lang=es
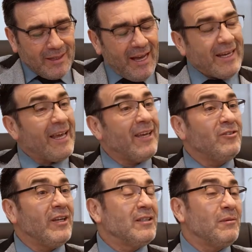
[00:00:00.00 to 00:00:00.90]

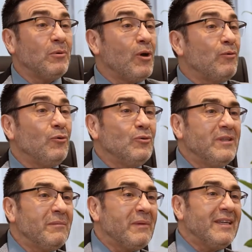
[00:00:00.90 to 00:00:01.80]
agradecerte
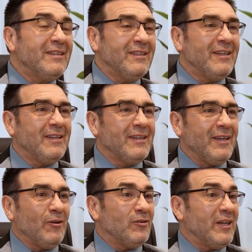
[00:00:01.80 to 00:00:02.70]
profundamente
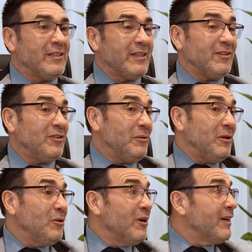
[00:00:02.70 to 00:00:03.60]
que nos hayas
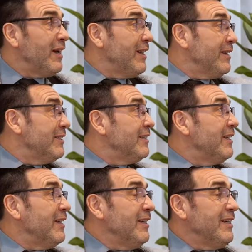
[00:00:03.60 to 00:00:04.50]
recibido acá en
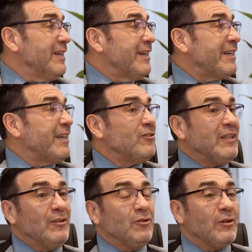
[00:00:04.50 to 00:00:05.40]
este
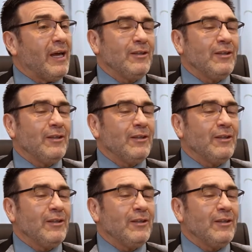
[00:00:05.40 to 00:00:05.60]
recinto.